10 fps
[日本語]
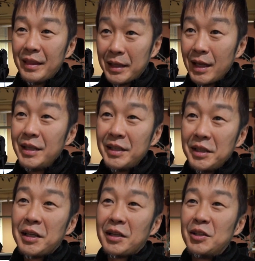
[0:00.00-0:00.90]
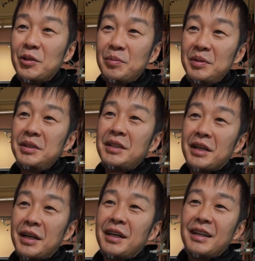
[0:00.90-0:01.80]
大抵宅急便
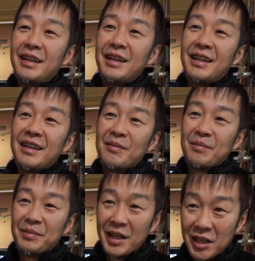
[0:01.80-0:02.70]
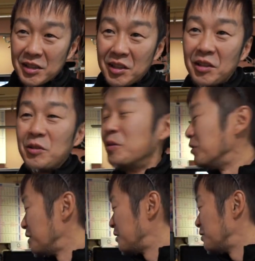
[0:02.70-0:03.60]
屋が狙ったかのよう
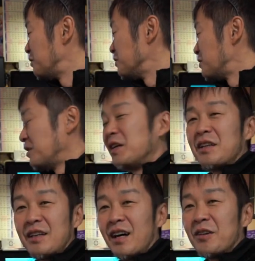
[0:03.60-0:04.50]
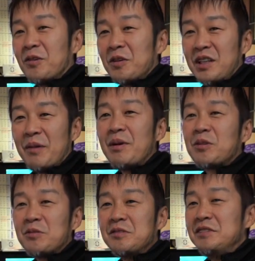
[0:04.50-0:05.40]
にあの
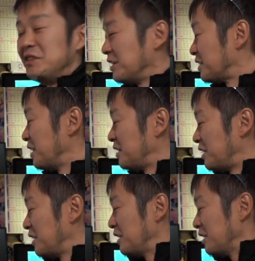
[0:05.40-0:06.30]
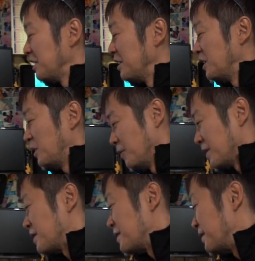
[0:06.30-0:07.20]
ヤマト運輸が炊いてま
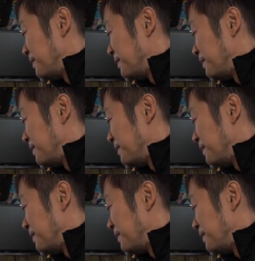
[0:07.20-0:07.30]
す、